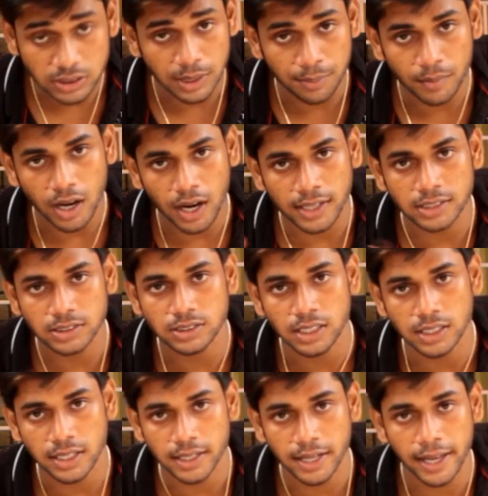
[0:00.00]
सिम कार्ड
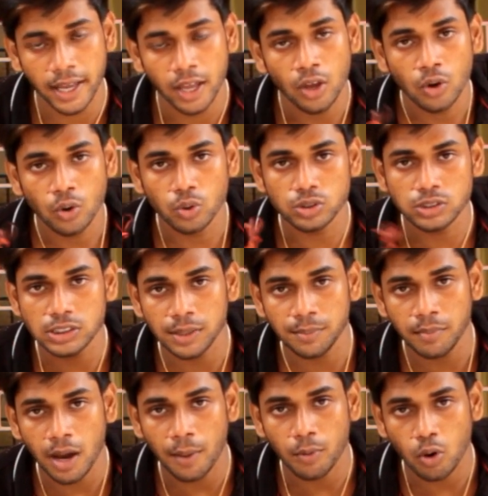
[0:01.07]
इंसर्टेड है उस
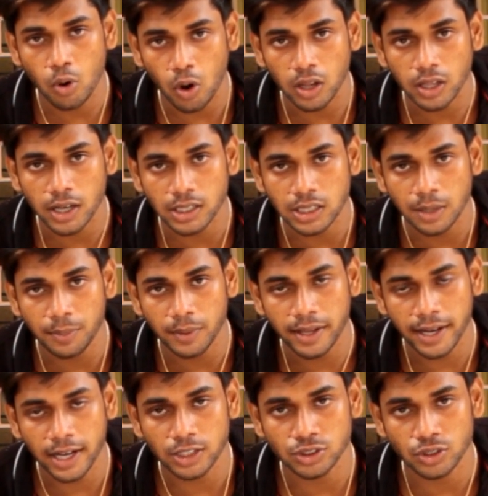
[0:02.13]
सिम में आपको कॉल करना
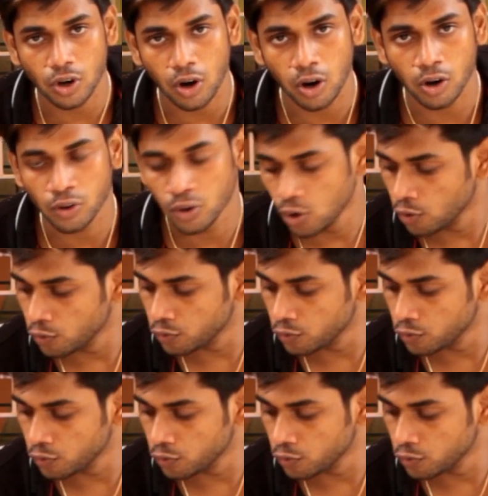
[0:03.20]
पड़ेगा और